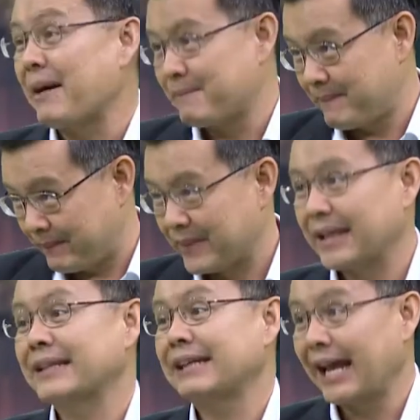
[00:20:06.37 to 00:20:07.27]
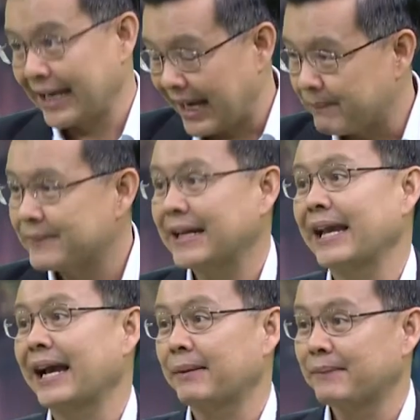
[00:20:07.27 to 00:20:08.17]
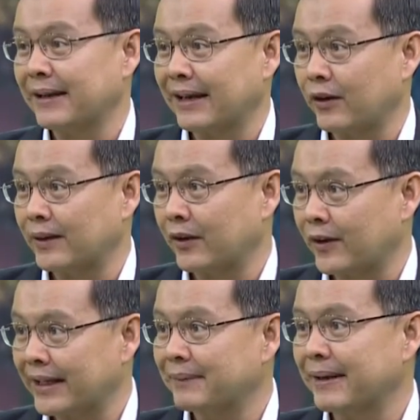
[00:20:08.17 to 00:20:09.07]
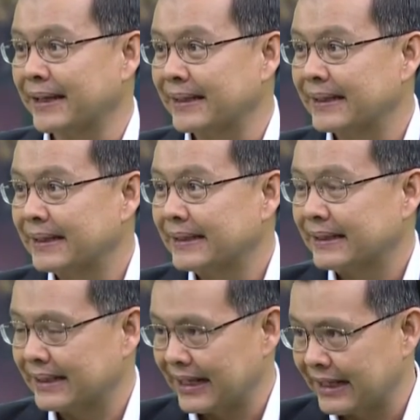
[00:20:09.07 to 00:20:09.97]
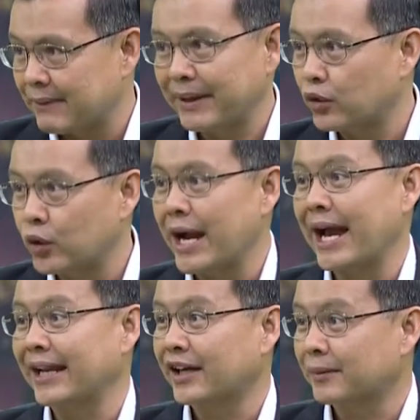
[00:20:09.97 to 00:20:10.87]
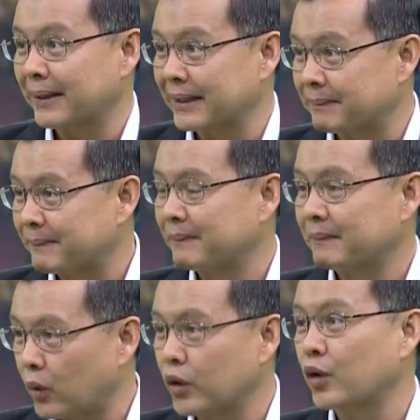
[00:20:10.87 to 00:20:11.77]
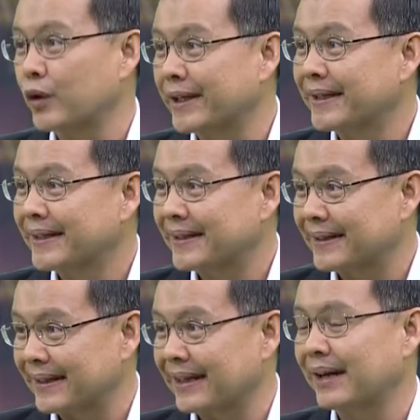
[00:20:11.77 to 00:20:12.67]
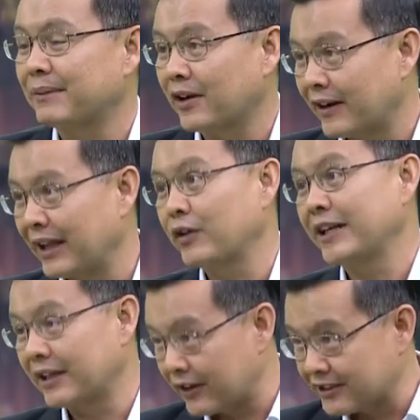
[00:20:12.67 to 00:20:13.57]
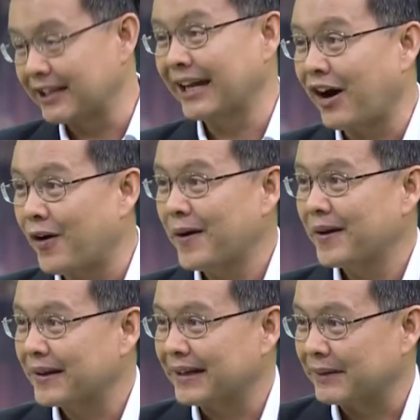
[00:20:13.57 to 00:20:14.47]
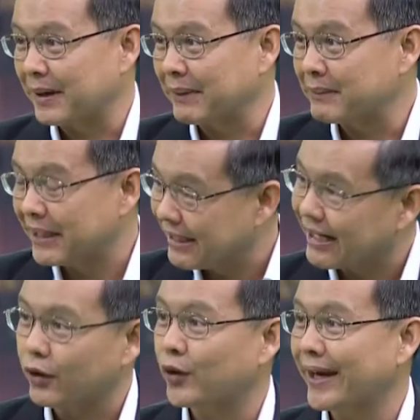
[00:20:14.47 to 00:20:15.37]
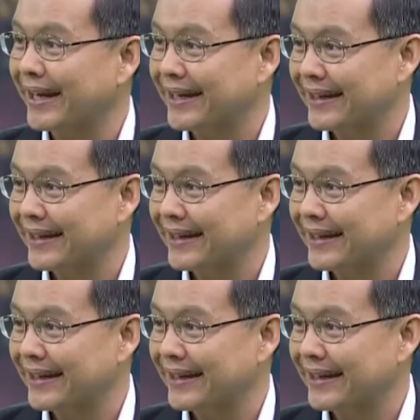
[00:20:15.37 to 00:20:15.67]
คสตาร์ทอัพทั้งหลายใช่ครับแล้วเราก็ได้ทั้งไปดูงานแล้วก็ไปพูดคุยนะครับแล้วก็แนวคิดแล้วก็เชิญเขามาเป็นพี่เลี้ยงเราด้วย